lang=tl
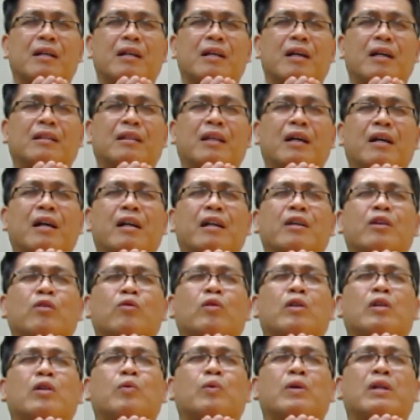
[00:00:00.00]
At nangangayong
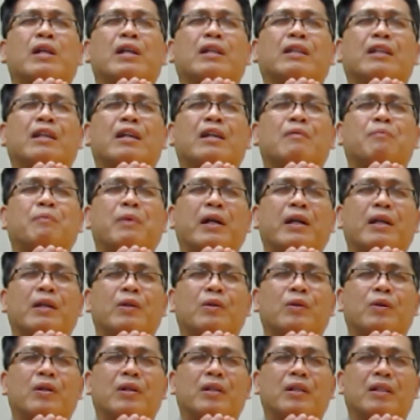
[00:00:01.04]
kaluwalhatian,
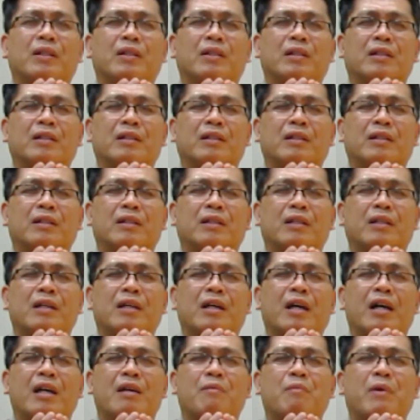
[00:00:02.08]
Panginoon,
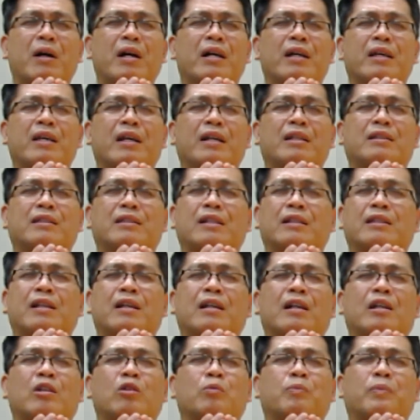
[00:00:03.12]
ay mahayag sa
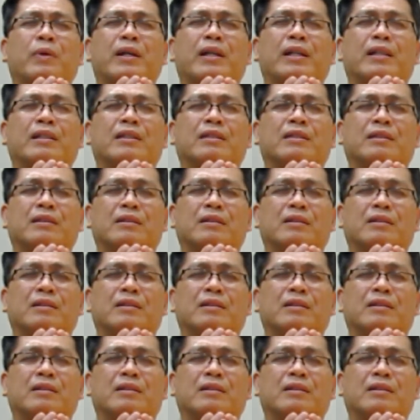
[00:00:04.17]
sangkalupaan.